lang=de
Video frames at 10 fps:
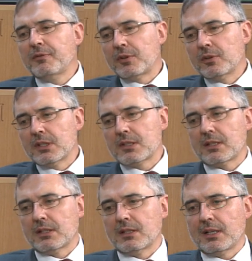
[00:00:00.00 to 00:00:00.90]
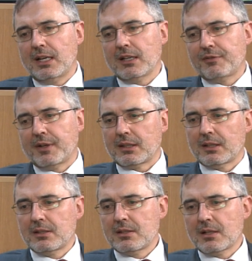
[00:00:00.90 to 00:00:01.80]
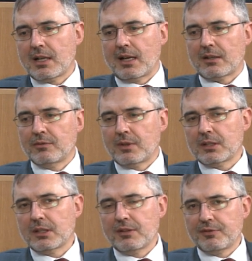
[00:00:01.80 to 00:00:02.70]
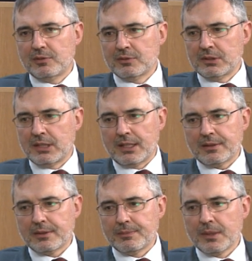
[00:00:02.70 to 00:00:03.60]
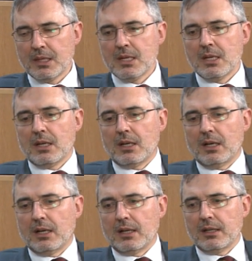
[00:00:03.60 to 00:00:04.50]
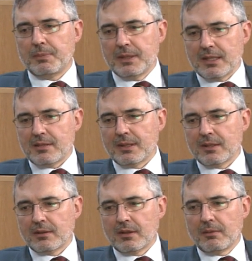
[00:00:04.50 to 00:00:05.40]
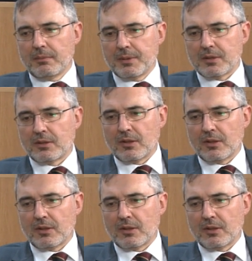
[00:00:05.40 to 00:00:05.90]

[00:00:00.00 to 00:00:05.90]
froh, dass der Heilige Vater diese klaren Worte gefunden hat. Äh, ich bin deswegen besonders